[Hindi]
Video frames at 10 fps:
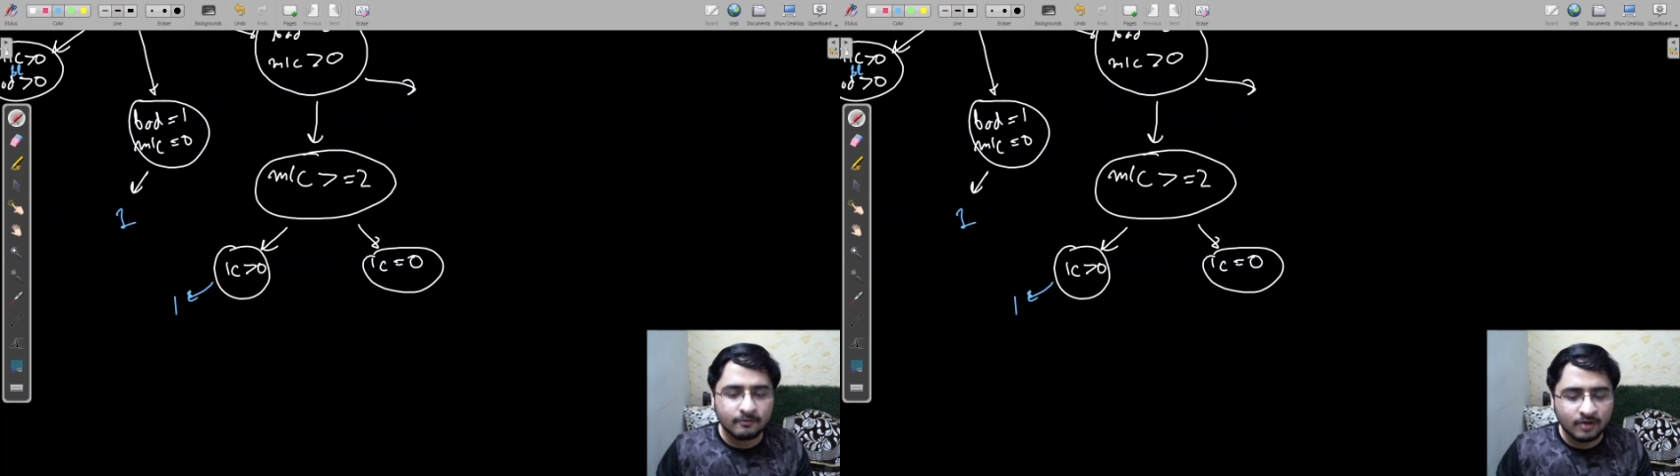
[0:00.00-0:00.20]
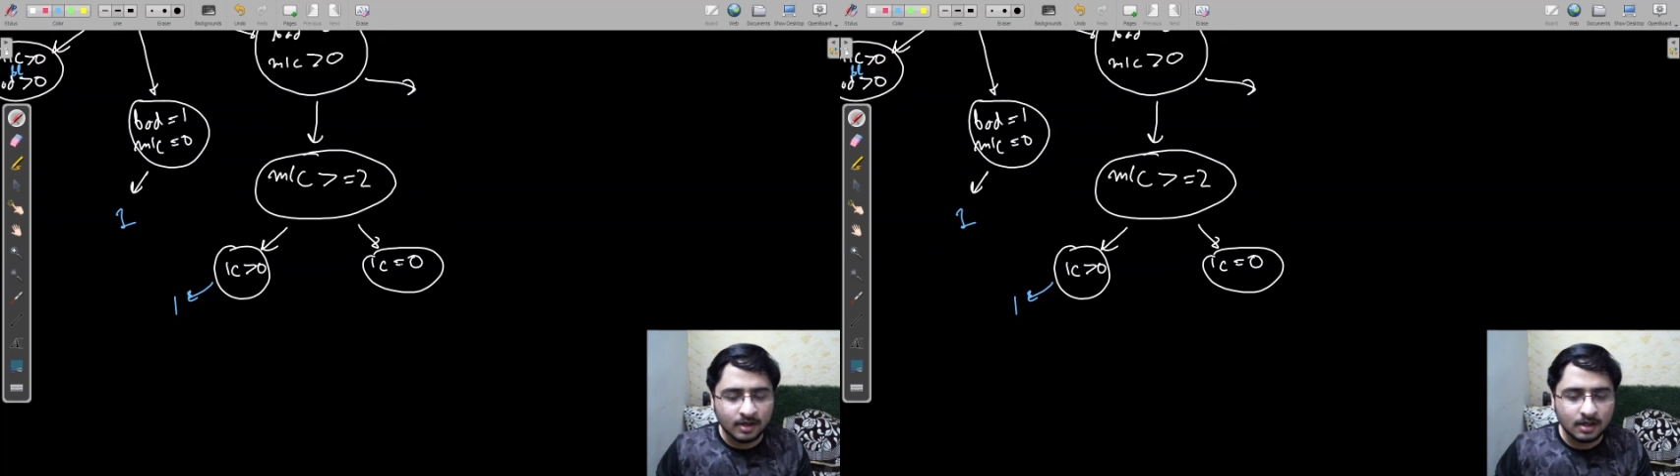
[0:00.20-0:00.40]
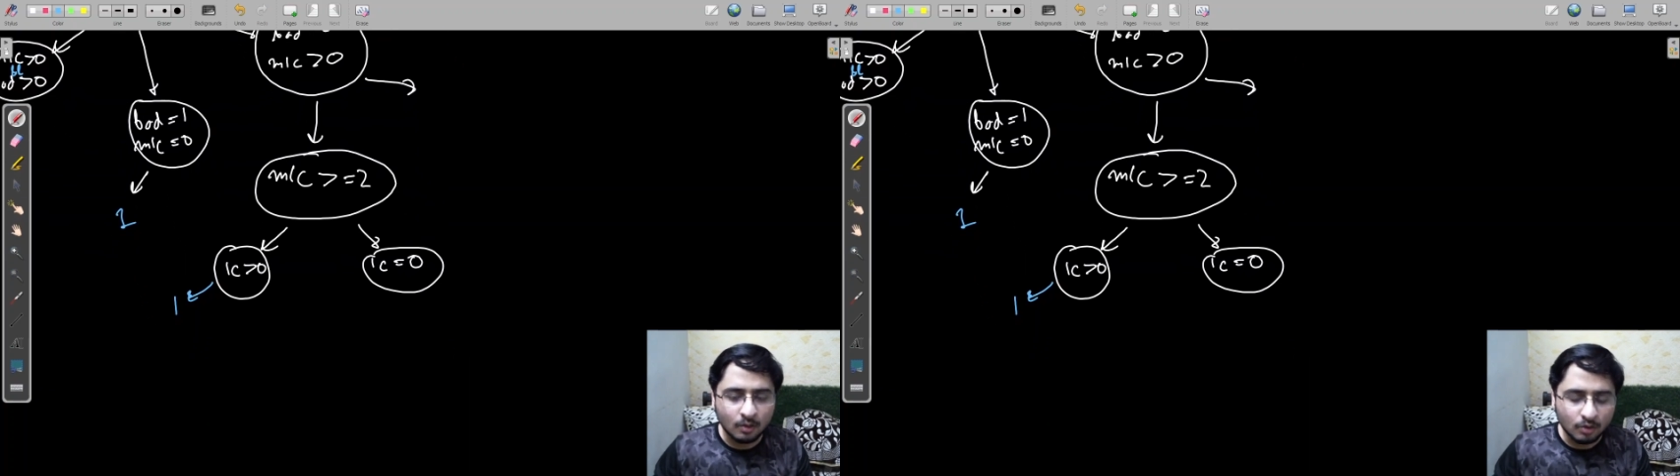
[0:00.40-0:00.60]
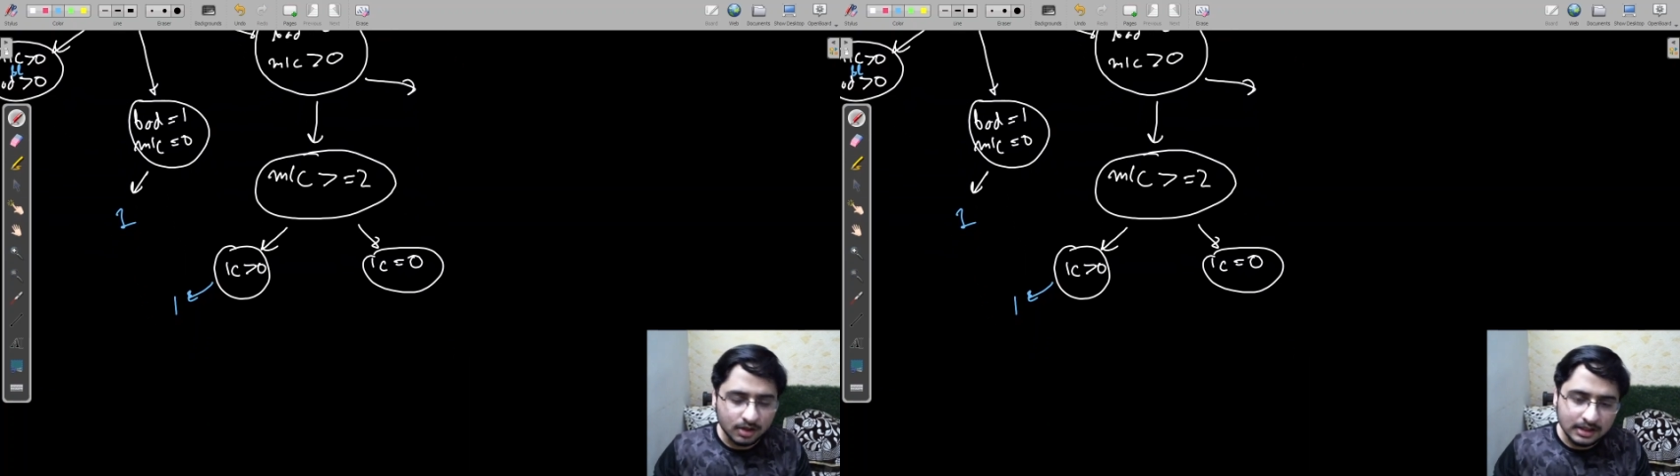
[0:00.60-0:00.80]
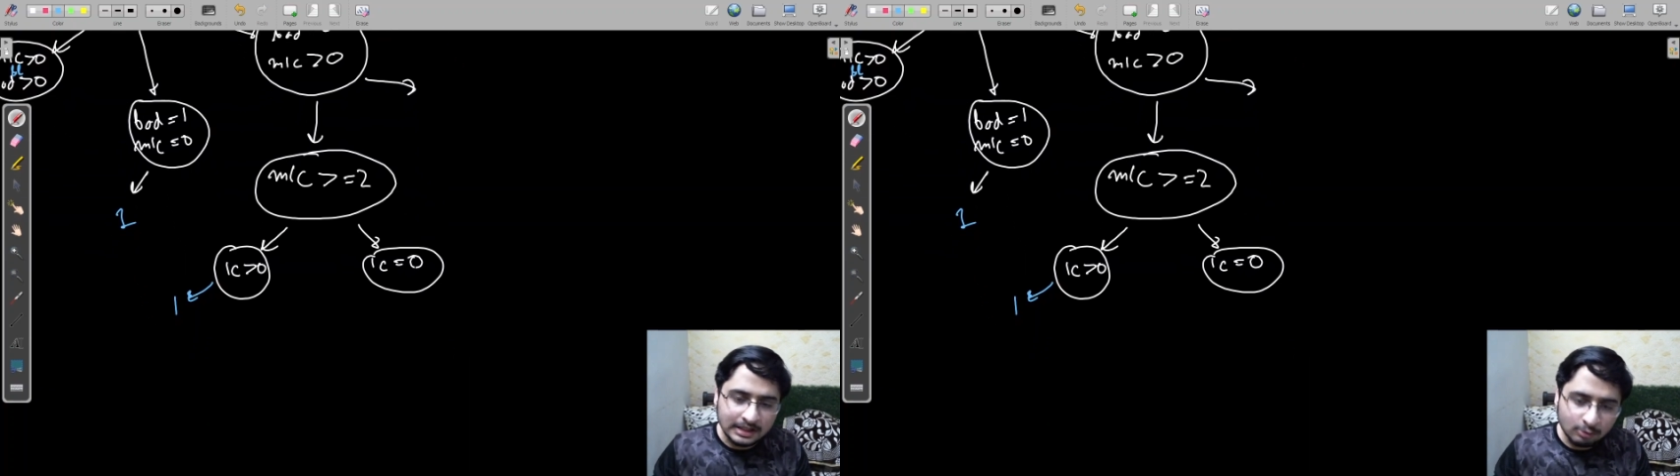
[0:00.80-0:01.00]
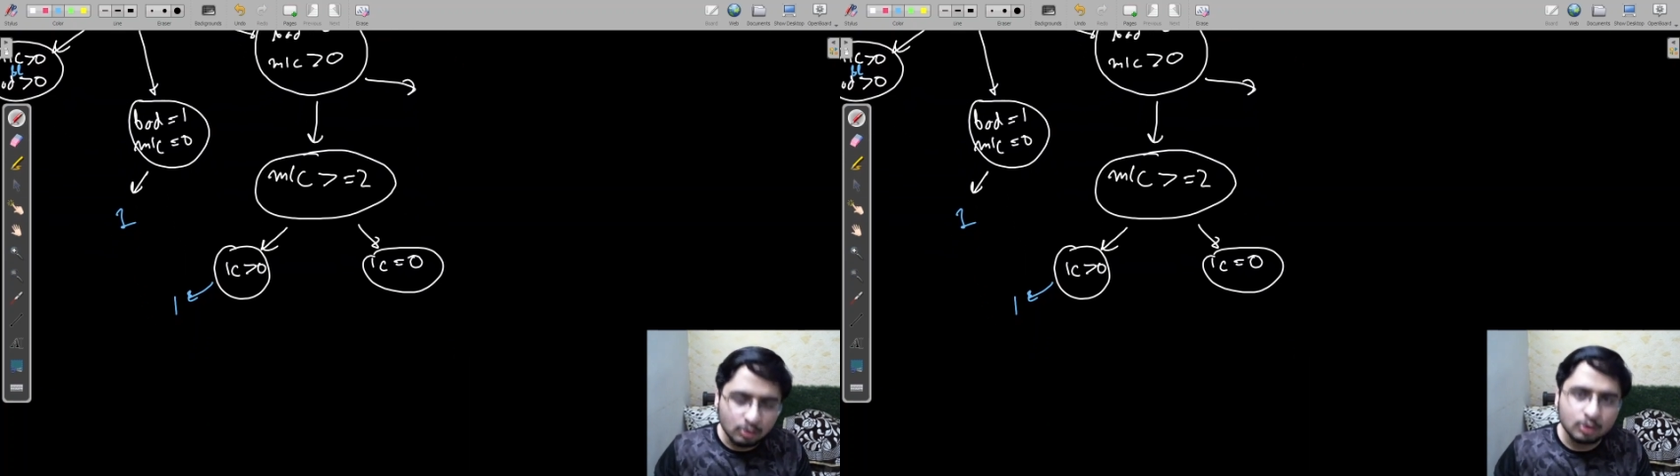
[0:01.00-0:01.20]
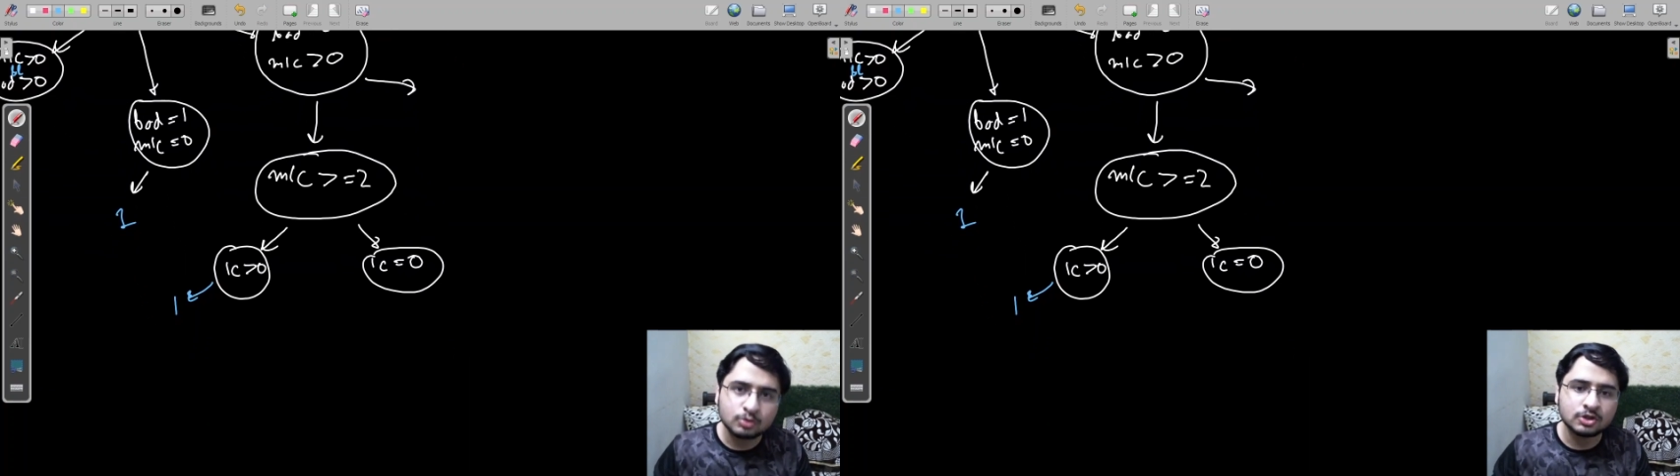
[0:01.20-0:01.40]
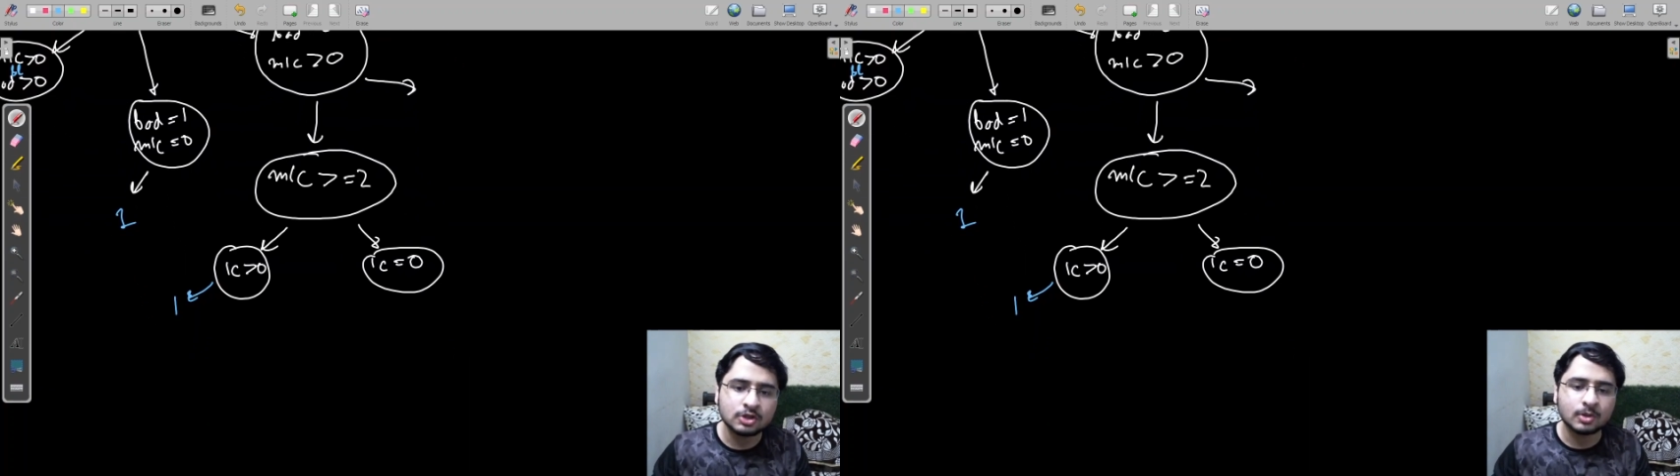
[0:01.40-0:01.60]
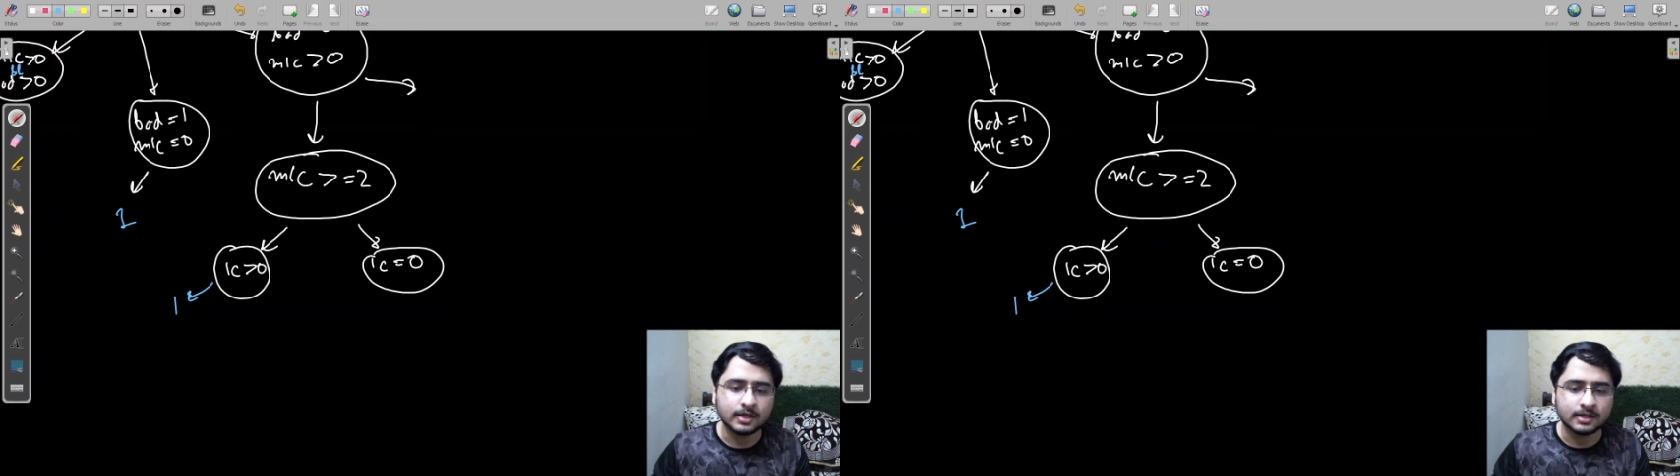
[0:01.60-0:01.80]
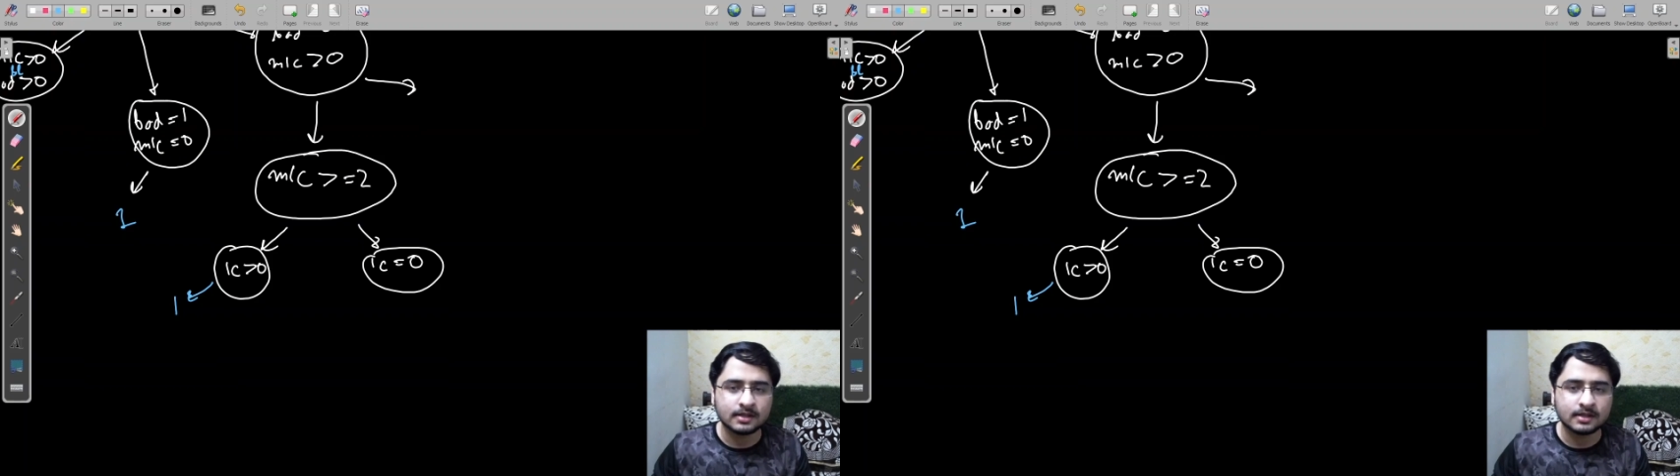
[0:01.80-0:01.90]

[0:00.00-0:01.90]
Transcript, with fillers: वन काउंट इक्वल टू जीरो है